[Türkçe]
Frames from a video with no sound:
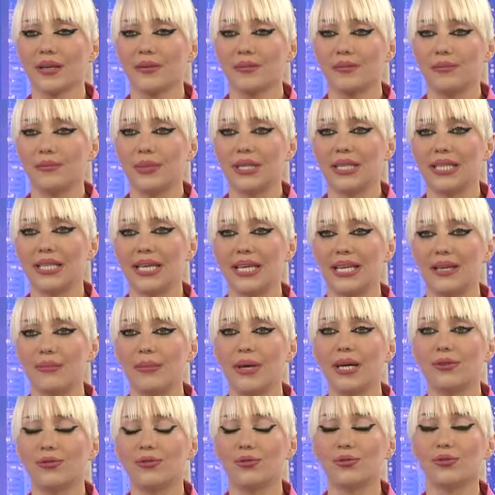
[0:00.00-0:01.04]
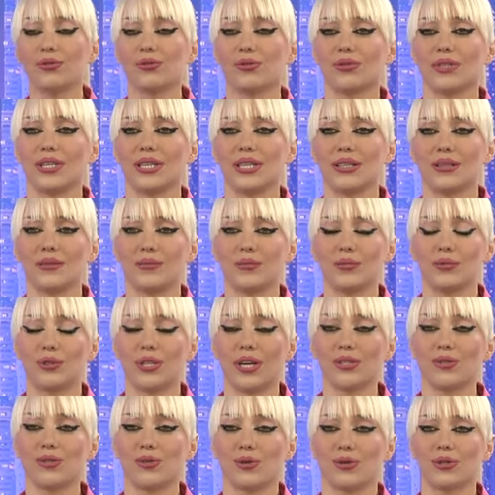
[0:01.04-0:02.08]
bir kelebek türünde
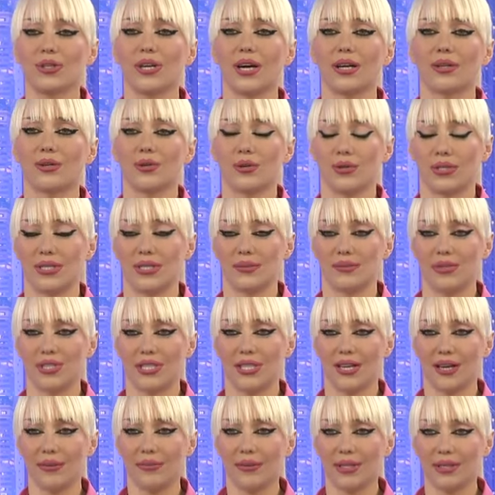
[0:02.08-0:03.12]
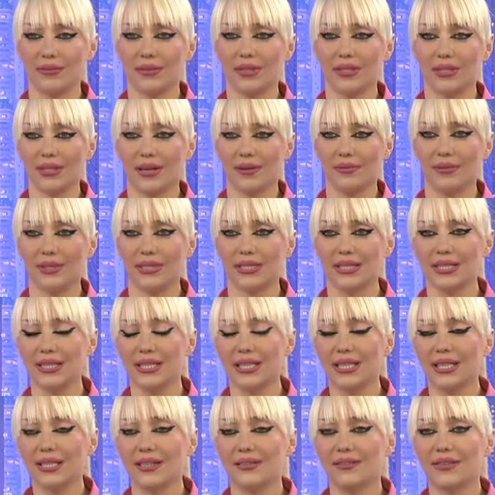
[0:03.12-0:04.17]
mutasyonlar gözlemişler bilim adamları
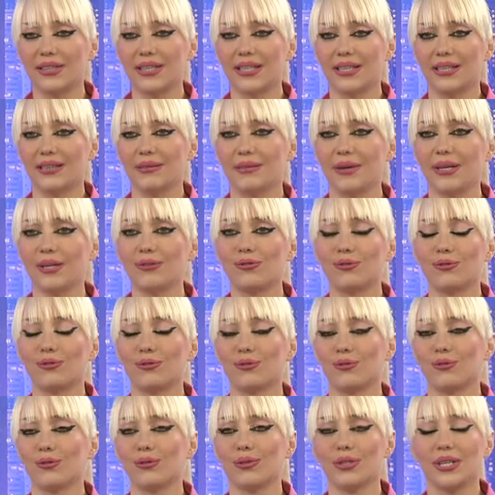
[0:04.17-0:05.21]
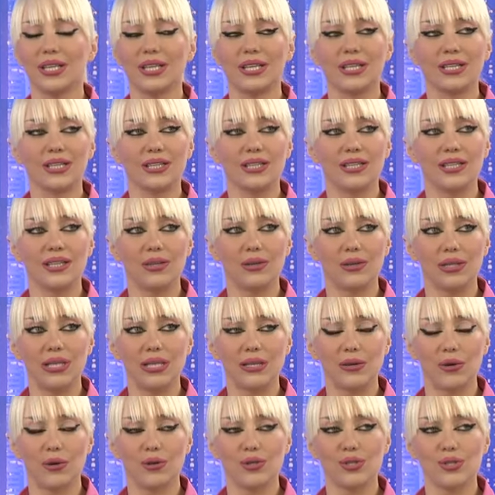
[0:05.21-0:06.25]
ve kelebek türünün e,
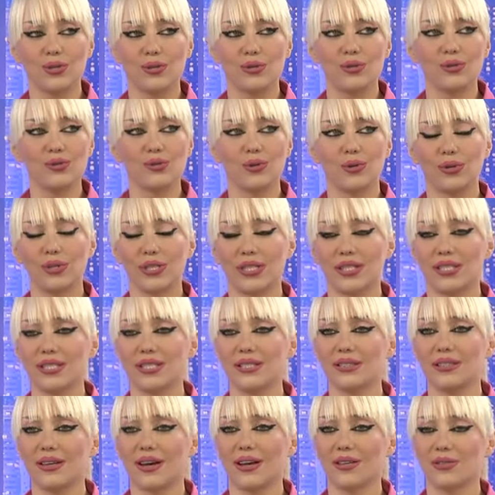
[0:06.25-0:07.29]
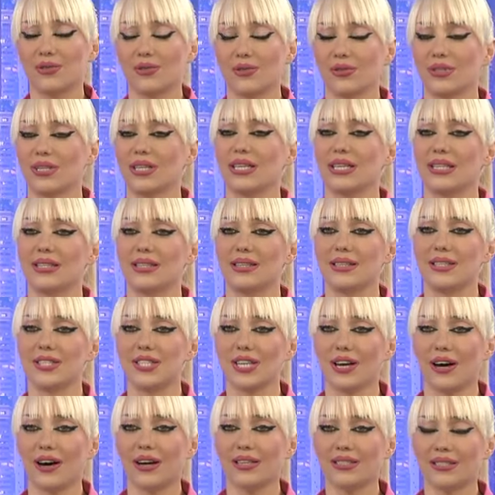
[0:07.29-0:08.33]
ilk önce yüzde on ikisi daha sonra da
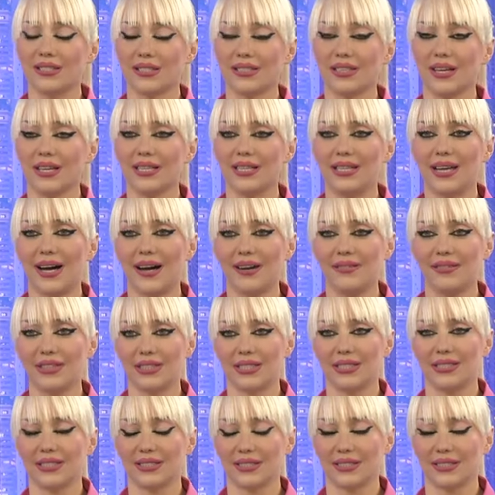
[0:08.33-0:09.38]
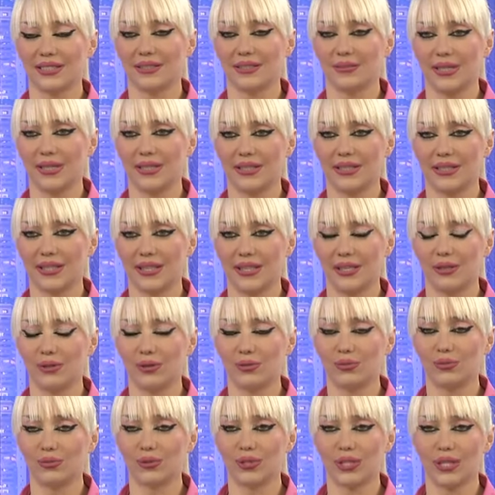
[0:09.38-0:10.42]
gittikçe artarak larvalarında meydana
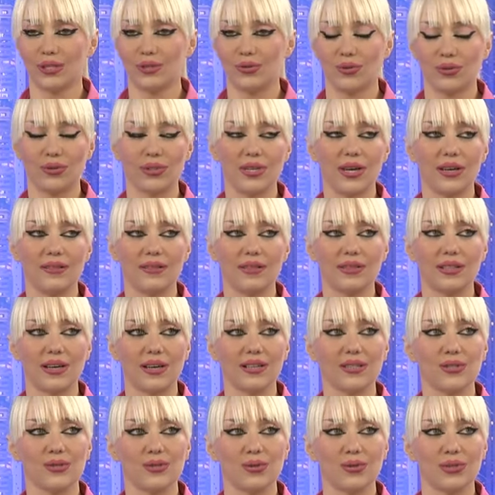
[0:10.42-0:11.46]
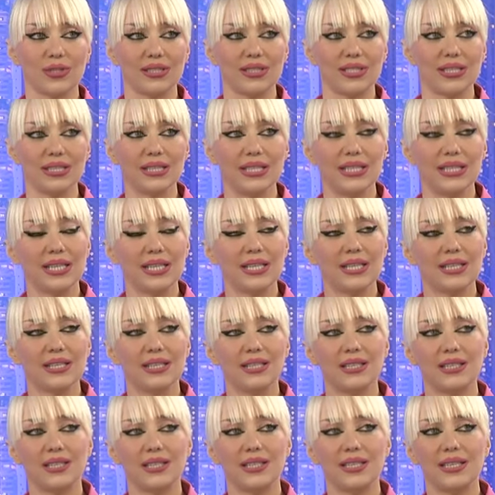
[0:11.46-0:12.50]
geliyor mutasyonlar ve daha sonra da
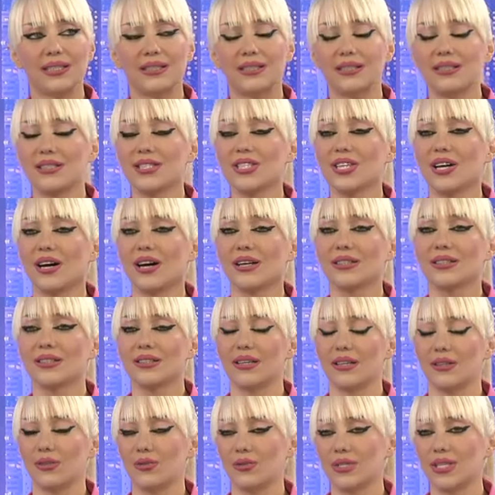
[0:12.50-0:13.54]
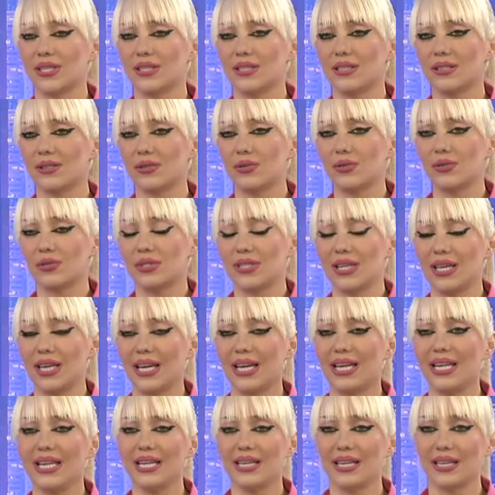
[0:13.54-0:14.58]
e, gittikçe artarak yüzde kırk
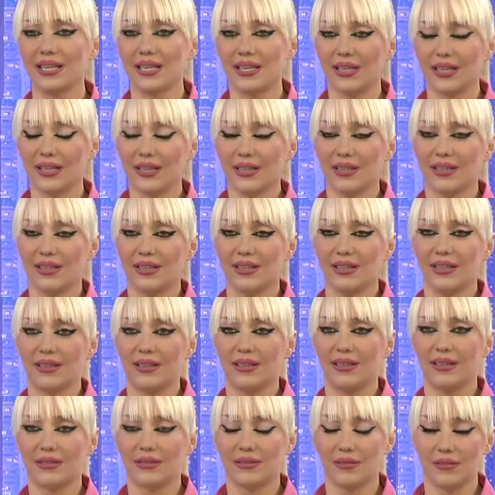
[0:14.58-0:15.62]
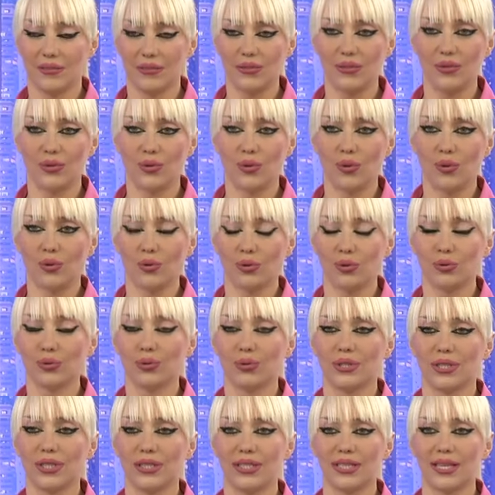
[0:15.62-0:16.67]
yüzde elli e,
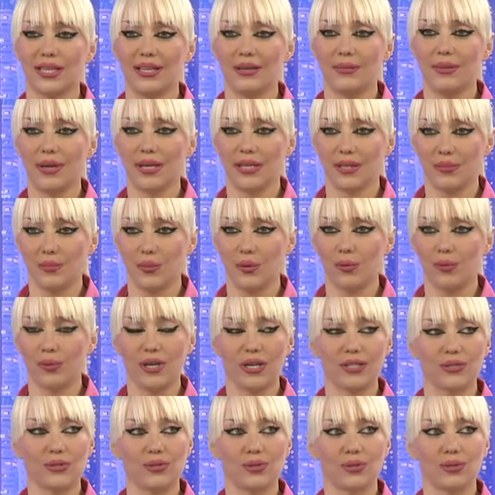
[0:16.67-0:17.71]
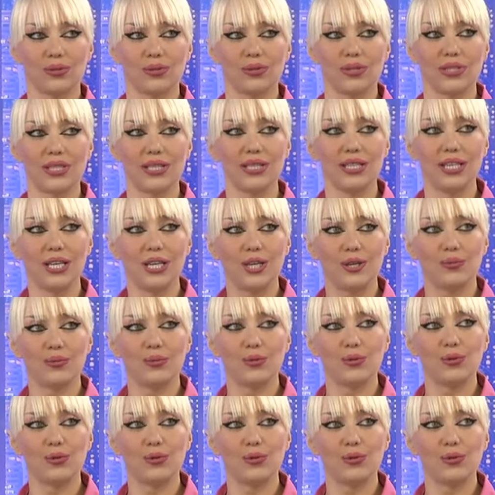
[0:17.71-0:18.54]
yoğunlukta kelebek popülasyonunda bu